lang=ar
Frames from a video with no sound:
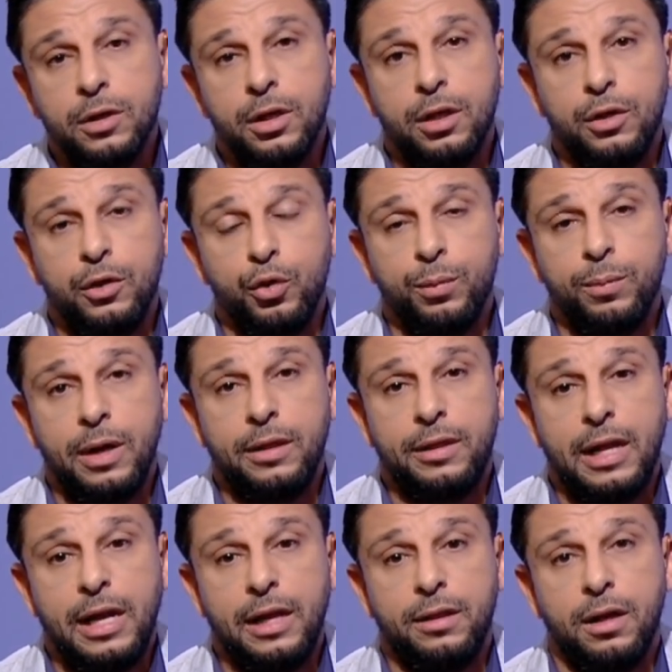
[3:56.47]
يوم
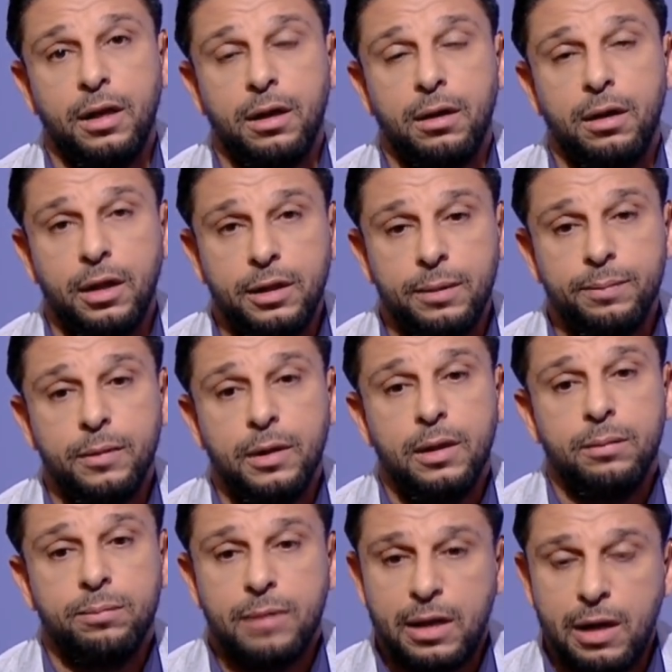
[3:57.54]
الثلاث القادم
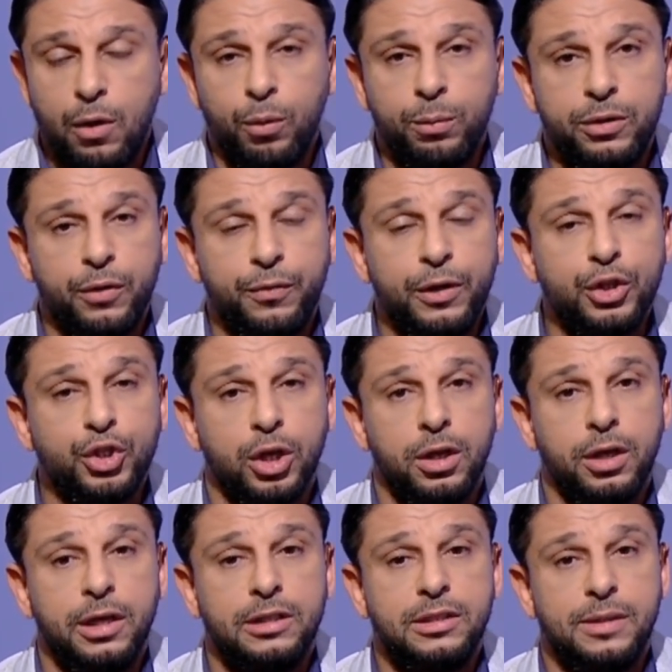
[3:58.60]
نتمنى لهم التوفيق ان شاء
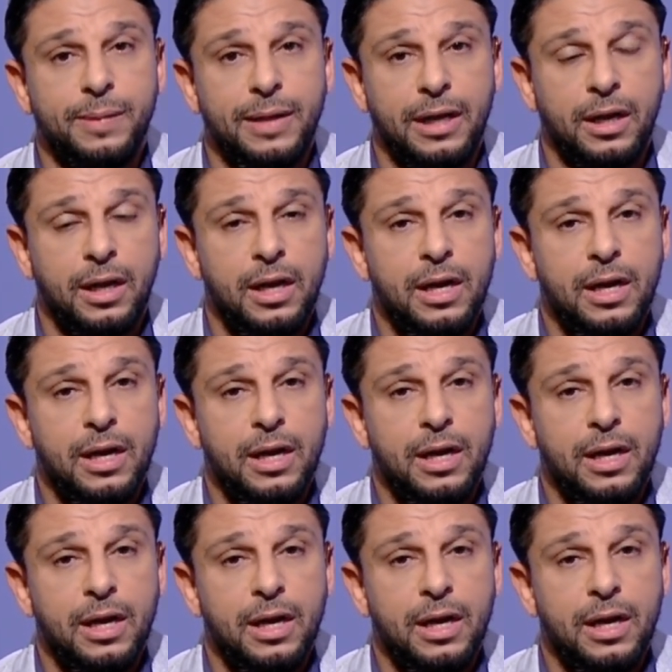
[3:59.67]
الله نادي الزمالك